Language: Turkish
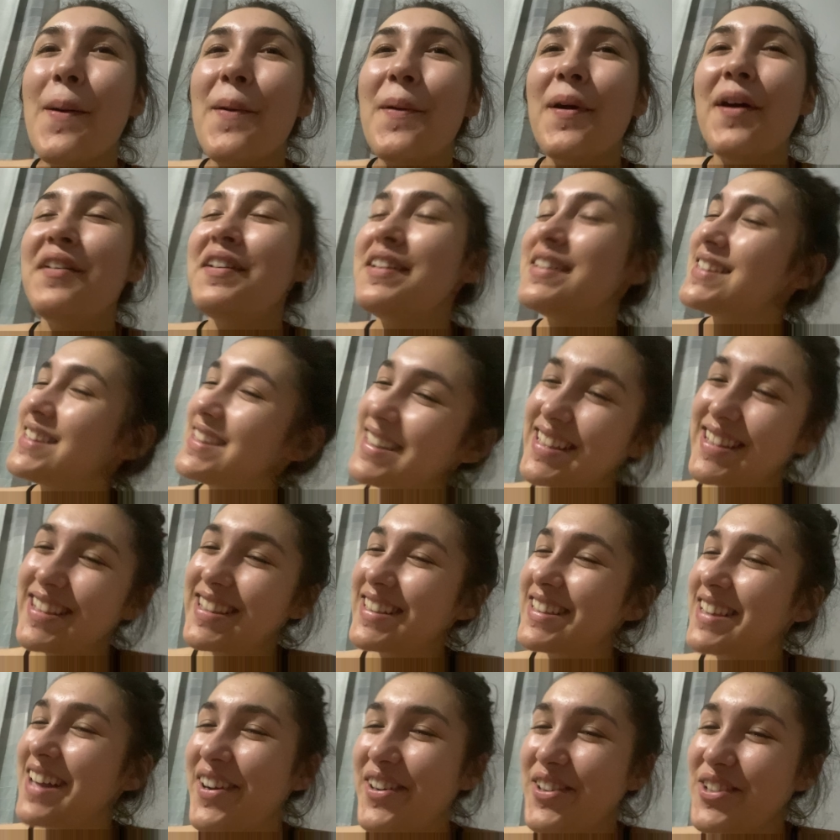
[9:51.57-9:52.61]
Evet
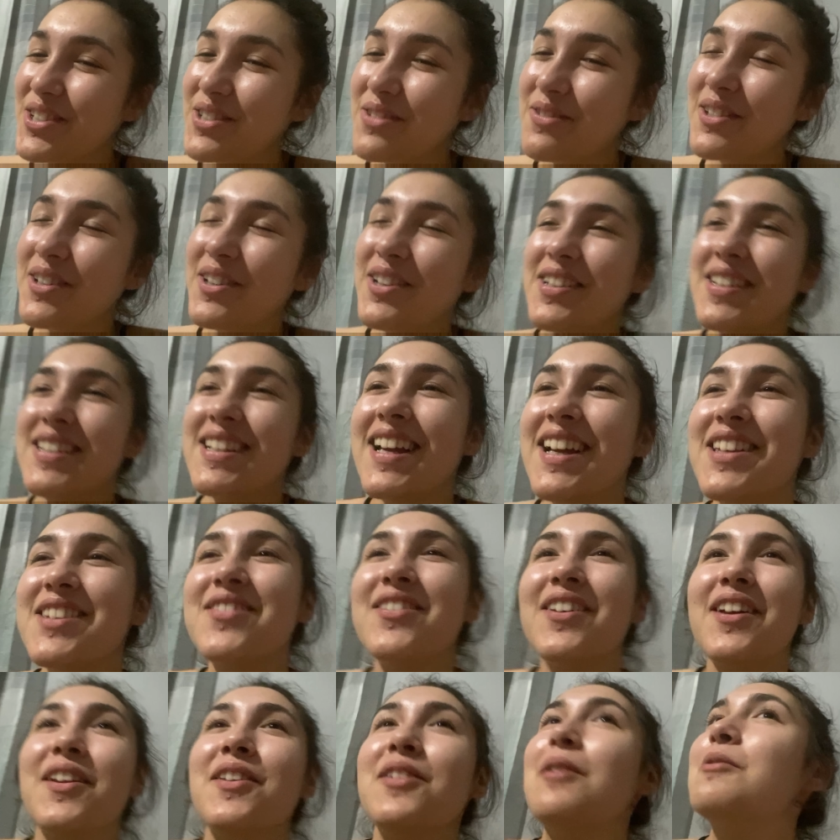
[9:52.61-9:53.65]
kızlıklar kuşumuza hoş geldiniz
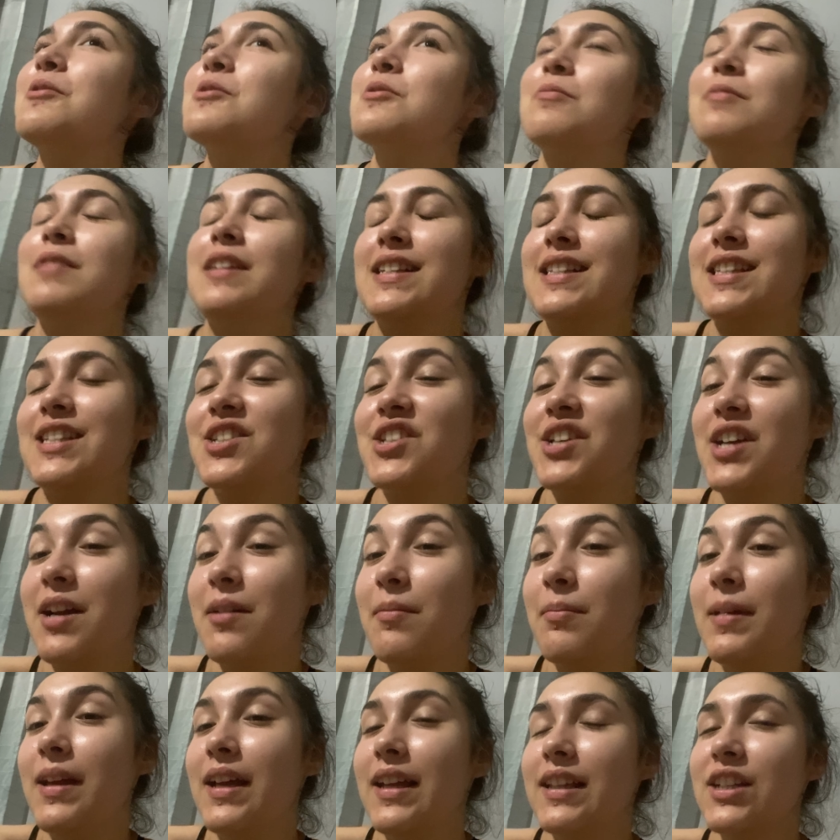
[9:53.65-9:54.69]
bana Neyse şaka
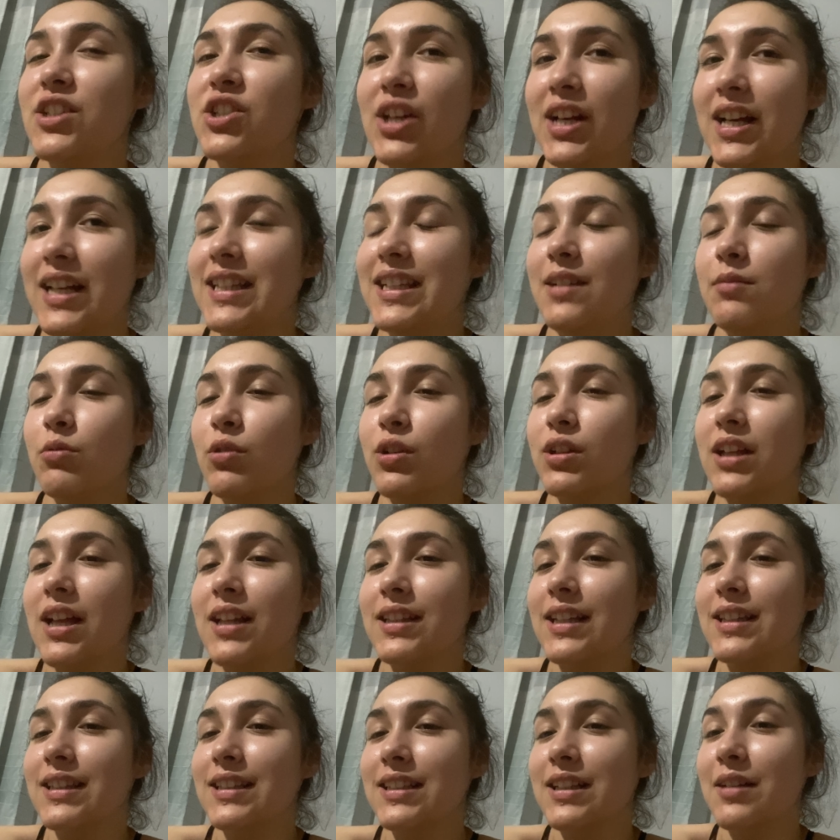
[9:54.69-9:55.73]
bir yana. Şaka değil bu arada
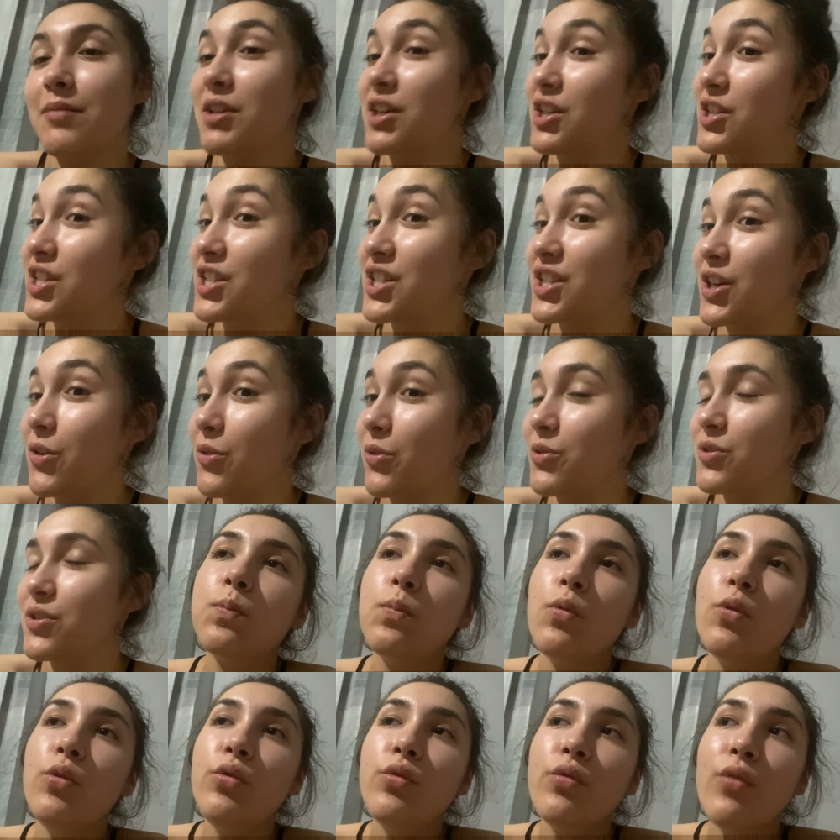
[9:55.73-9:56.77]
anlattıklarım keşke şaka olsun.
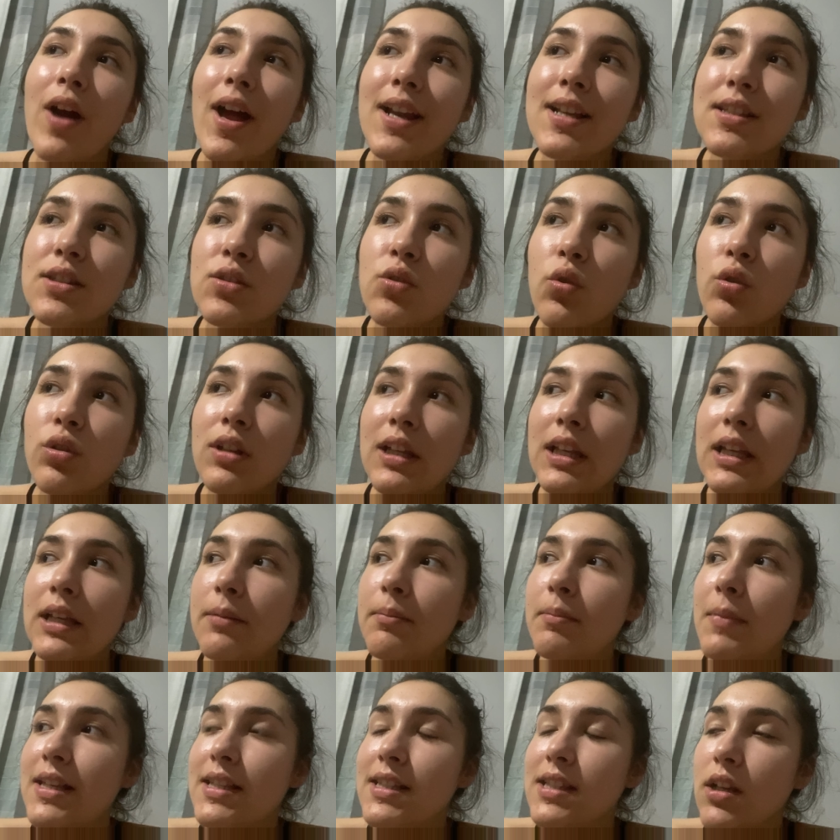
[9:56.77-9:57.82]
Üniversite olayı,
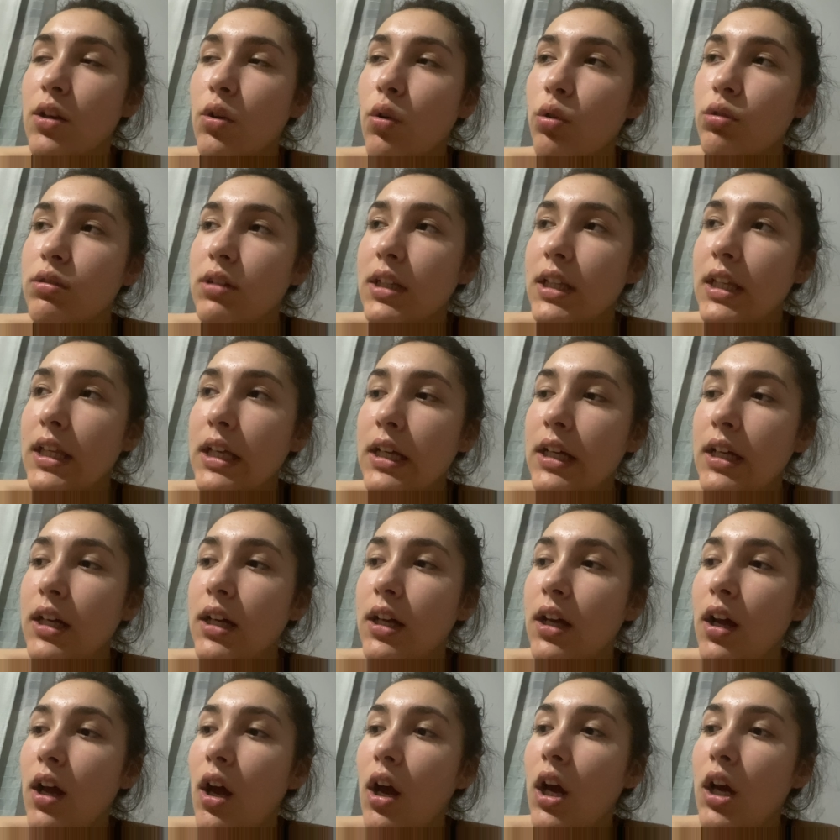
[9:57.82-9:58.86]
meslek olayı.
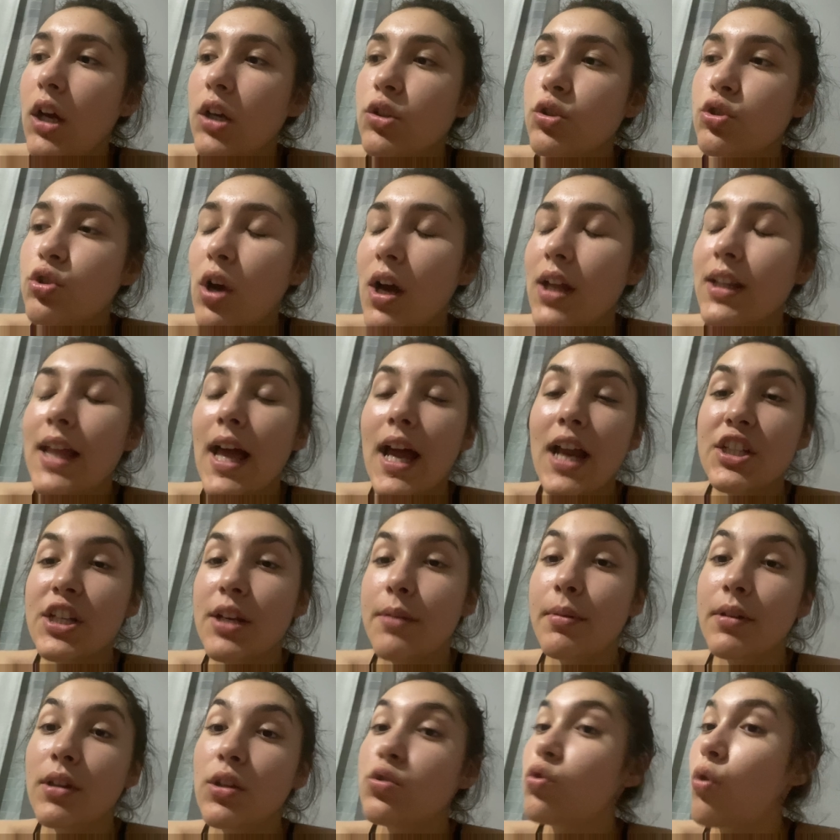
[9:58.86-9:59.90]
Şu an her şey
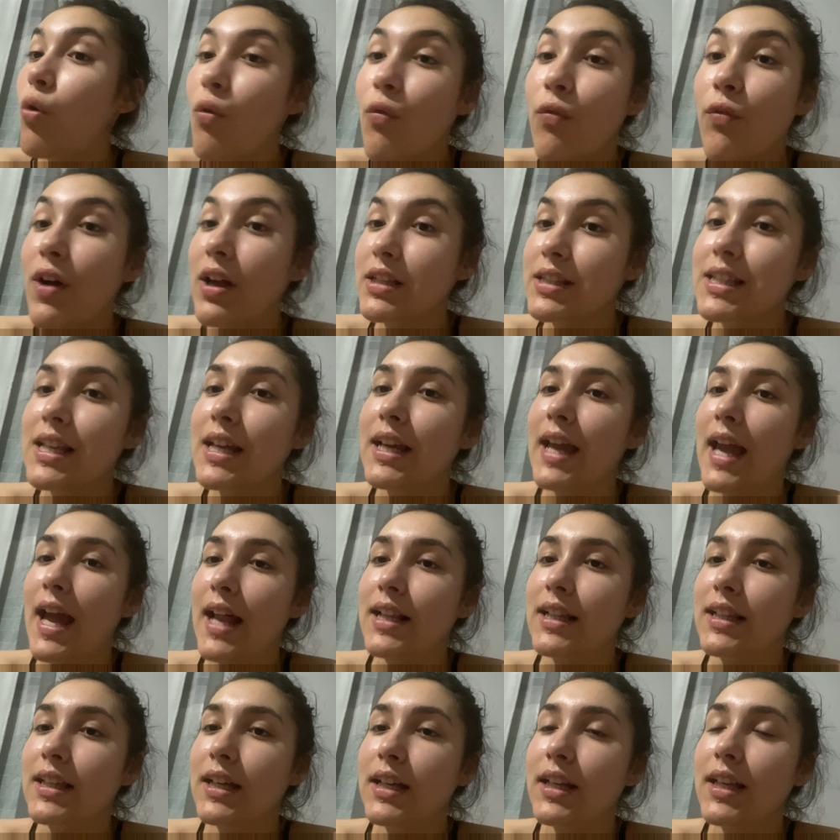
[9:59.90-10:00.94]
bana çok fazla
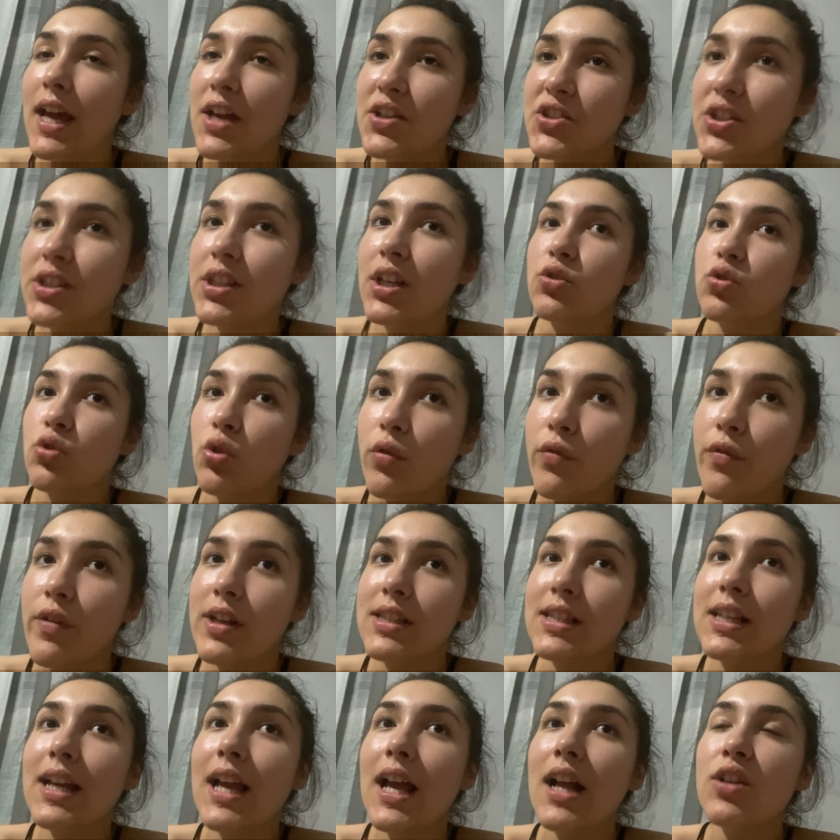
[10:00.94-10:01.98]
geldi. Gerçekten çok
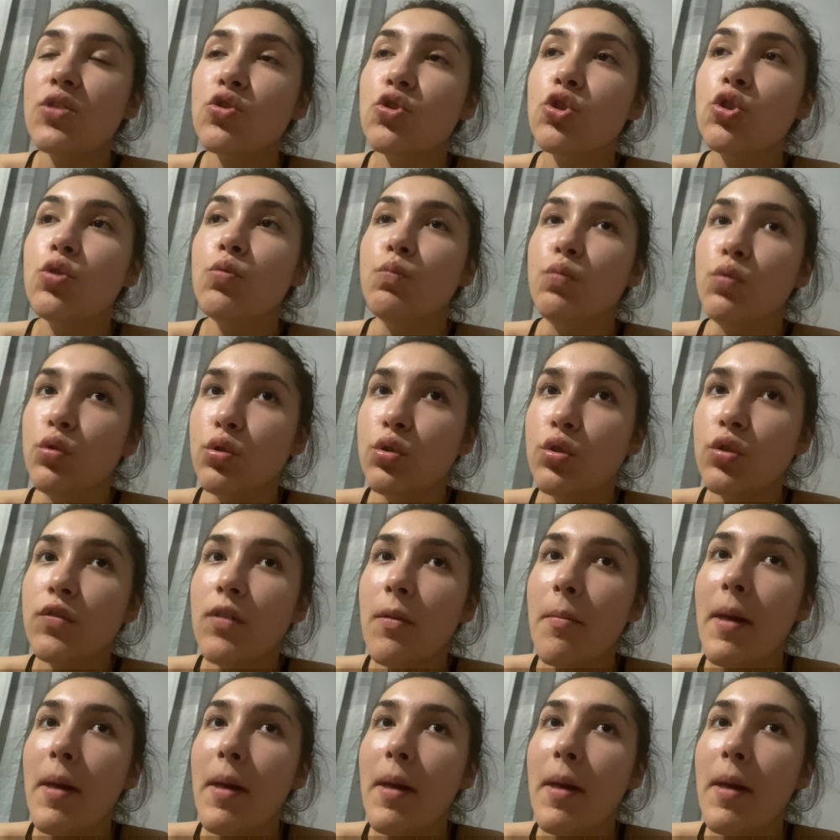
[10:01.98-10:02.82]
fazla geldi. Çünkü büyüdük ve